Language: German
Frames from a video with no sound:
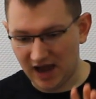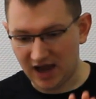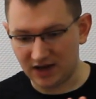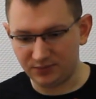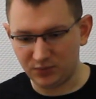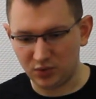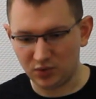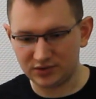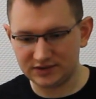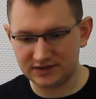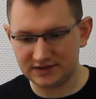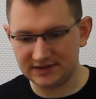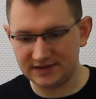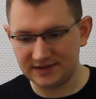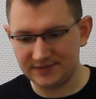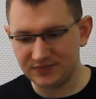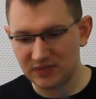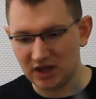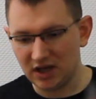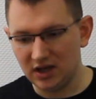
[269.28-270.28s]
Artbooks,
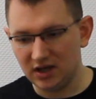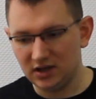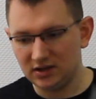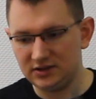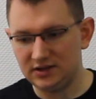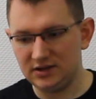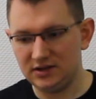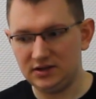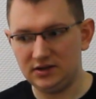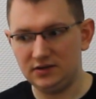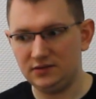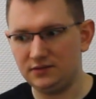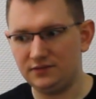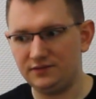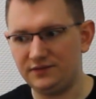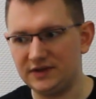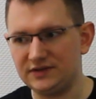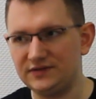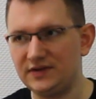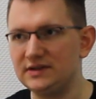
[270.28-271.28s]
ne? Die,
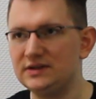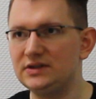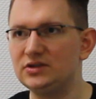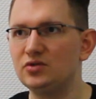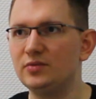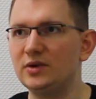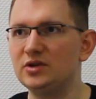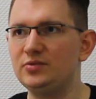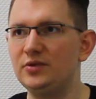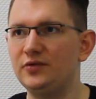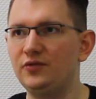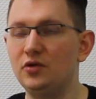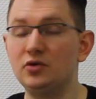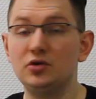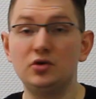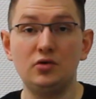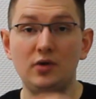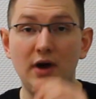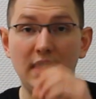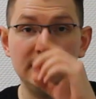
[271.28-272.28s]
was weiß ich, zum Beispiel
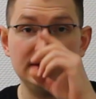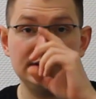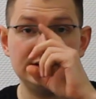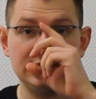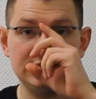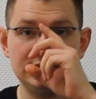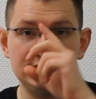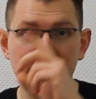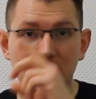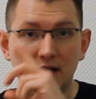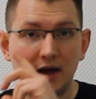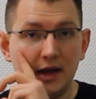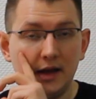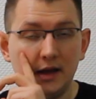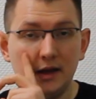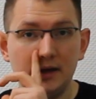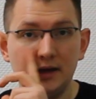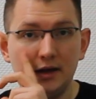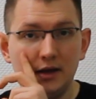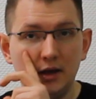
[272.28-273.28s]
von Crisis
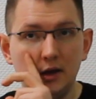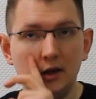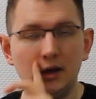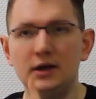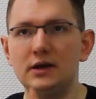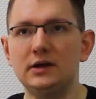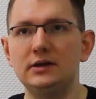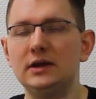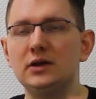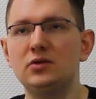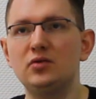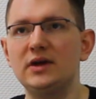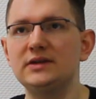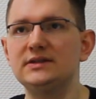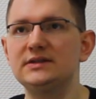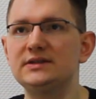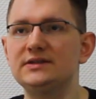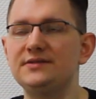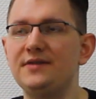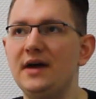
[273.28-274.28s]
3, äh, nee,
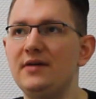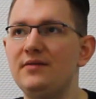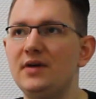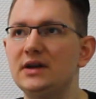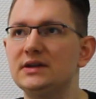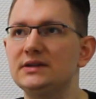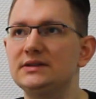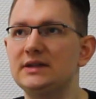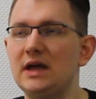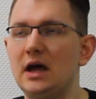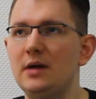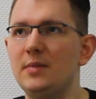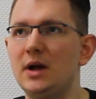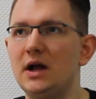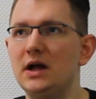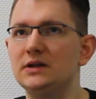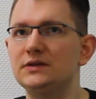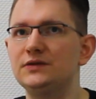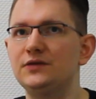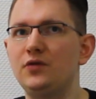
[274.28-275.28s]
Crisis 2 war das
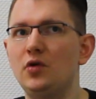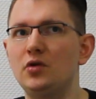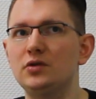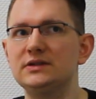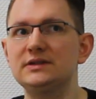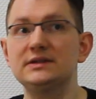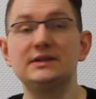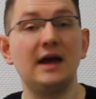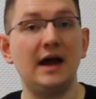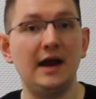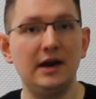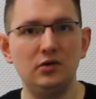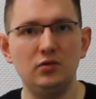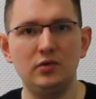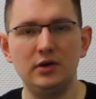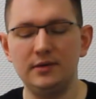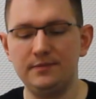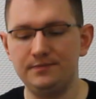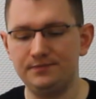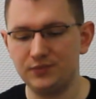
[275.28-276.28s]
damals, von
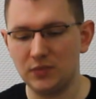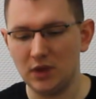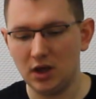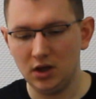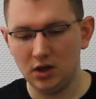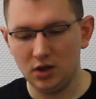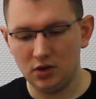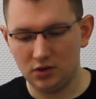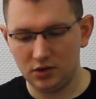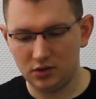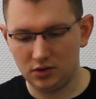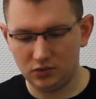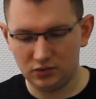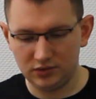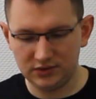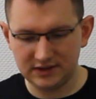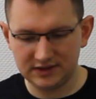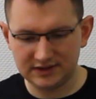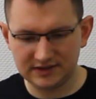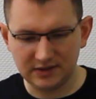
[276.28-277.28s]
Skyrim
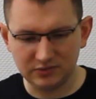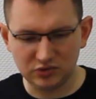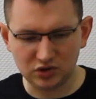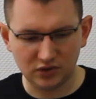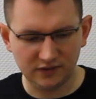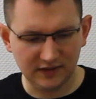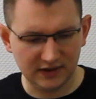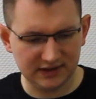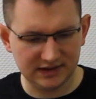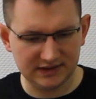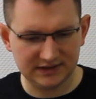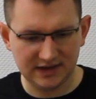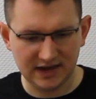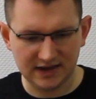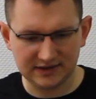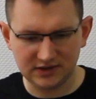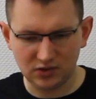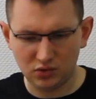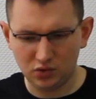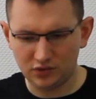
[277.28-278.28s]
und es gibt schon wirklich
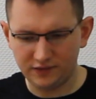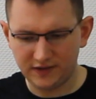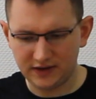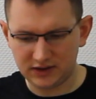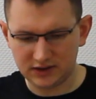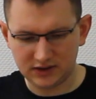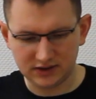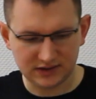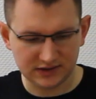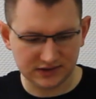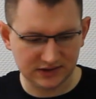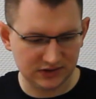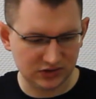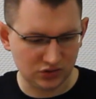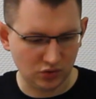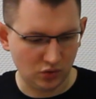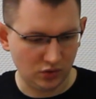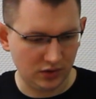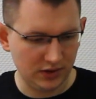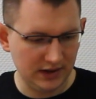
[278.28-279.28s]
sehr, sehr hochwertige, das
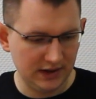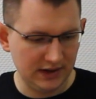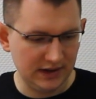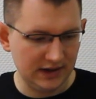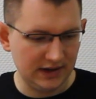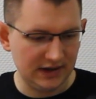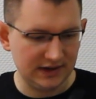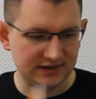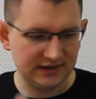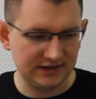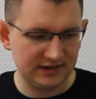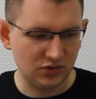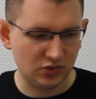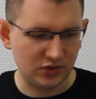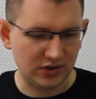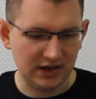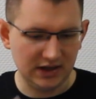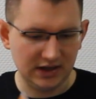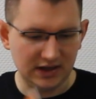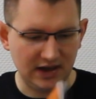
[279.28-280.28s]
ist so, es ist
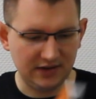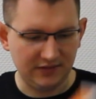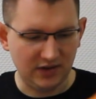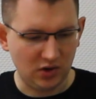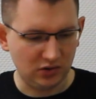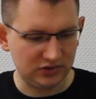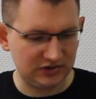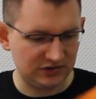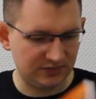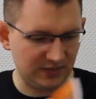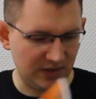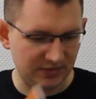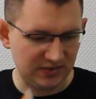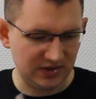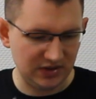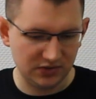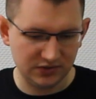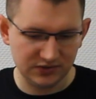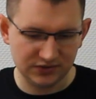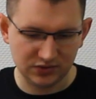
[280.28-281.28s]
okay, aber auch das
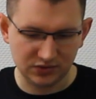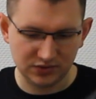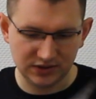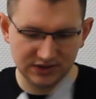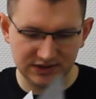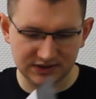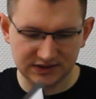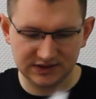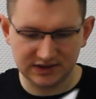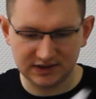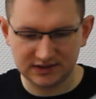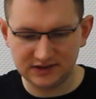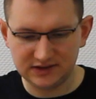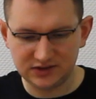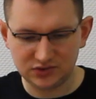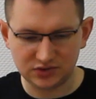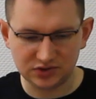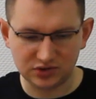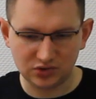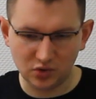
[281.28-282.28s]
Papier und so, ne? Das ist jetzt
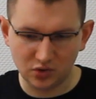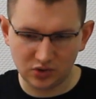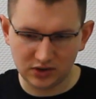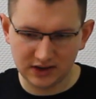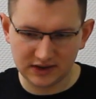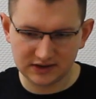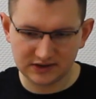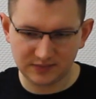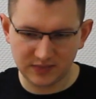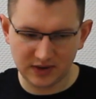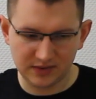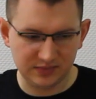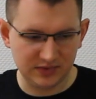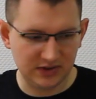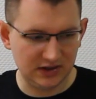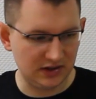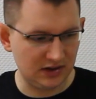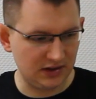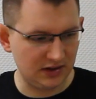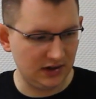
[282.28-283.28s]
nicht so das
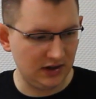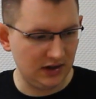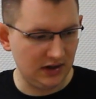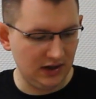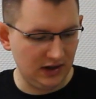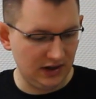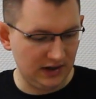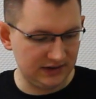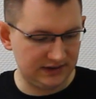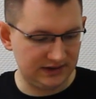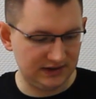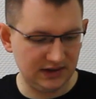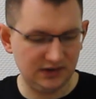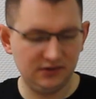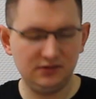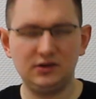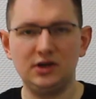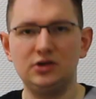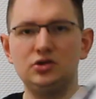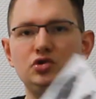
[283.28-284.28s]
Hochglanzpapier. Es
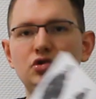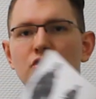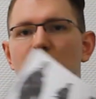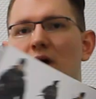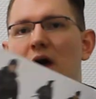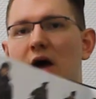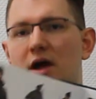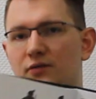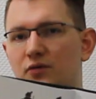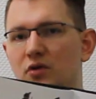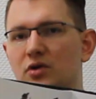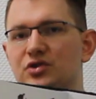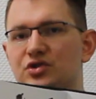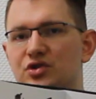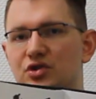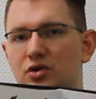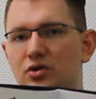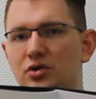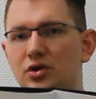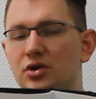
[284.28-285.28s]
sind ganz schöne
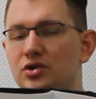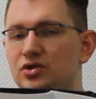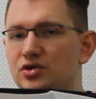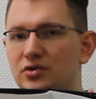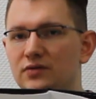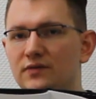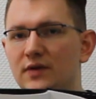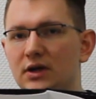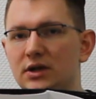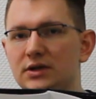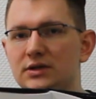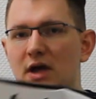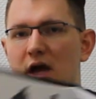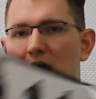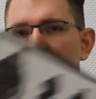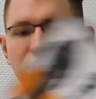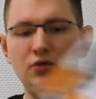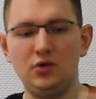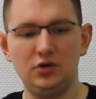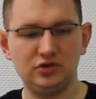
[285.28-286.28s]
Artworks drin, ne? Es sind wirklich
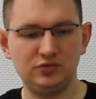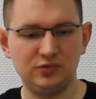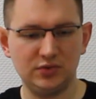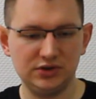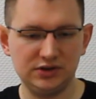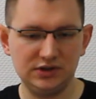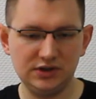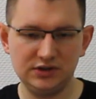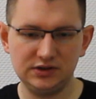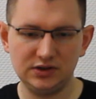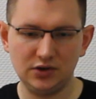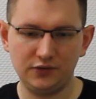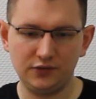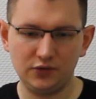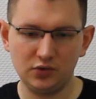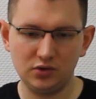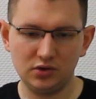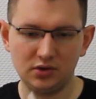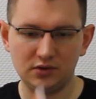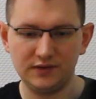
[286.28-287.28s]
Artworks, man sieht es
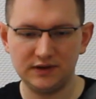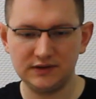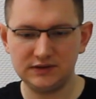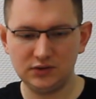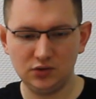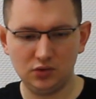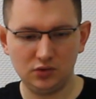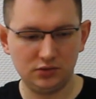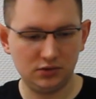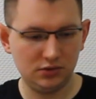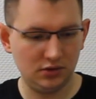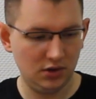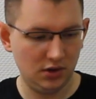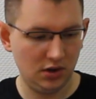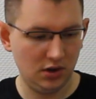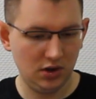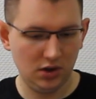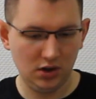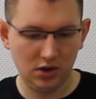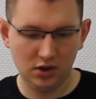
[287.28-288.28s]
auf frühere Versionen
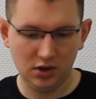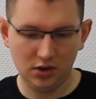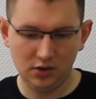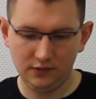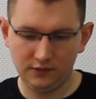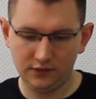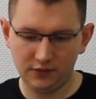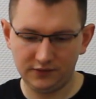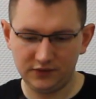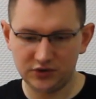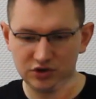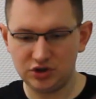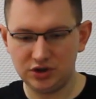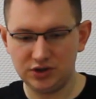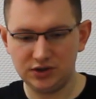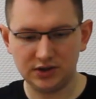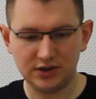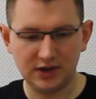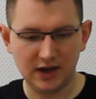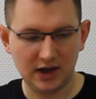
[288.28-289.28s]
von
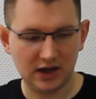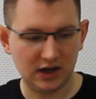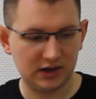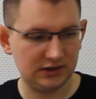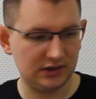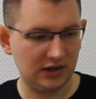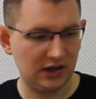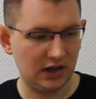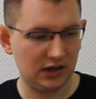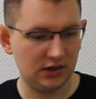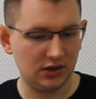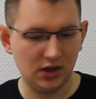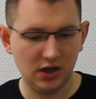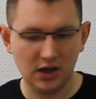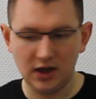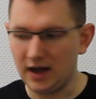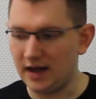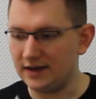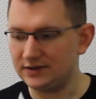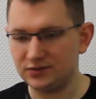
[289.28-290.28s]
verschiedenen Charakteren.
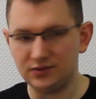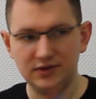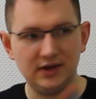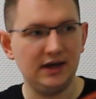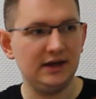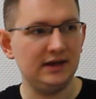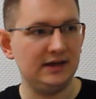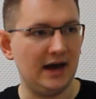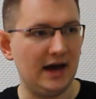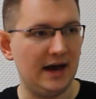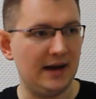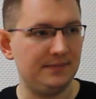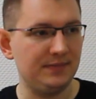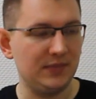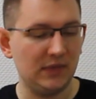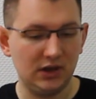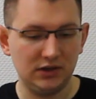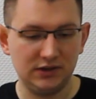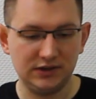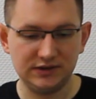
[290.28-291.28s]
Also
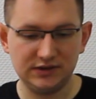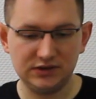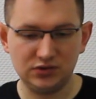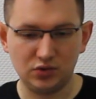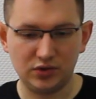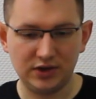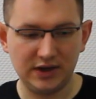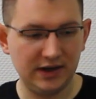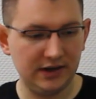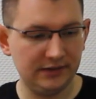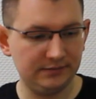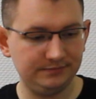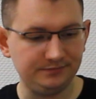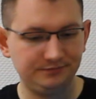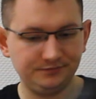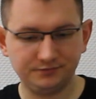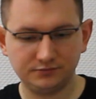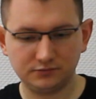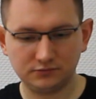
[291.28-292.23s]
ja, das ist okay,